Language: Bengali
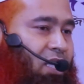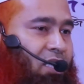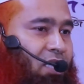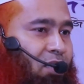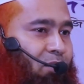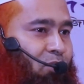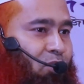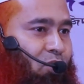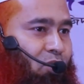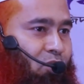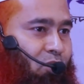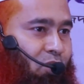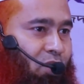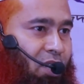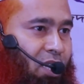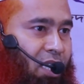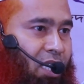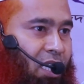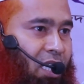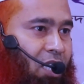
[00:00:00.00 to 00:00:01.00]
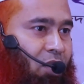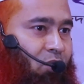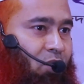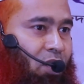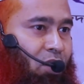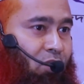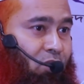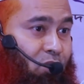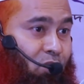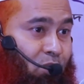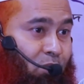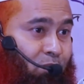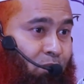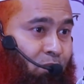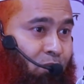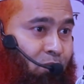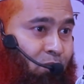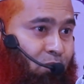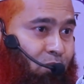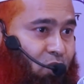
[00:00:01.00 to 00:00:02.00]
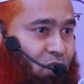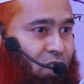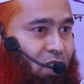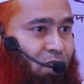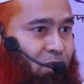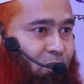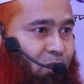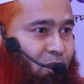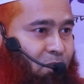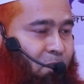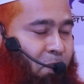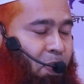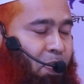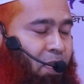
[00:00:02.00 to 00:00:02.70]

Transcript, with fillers: অলা তামুতুন্না ইল্লা ওয়াংতুম মুসলিম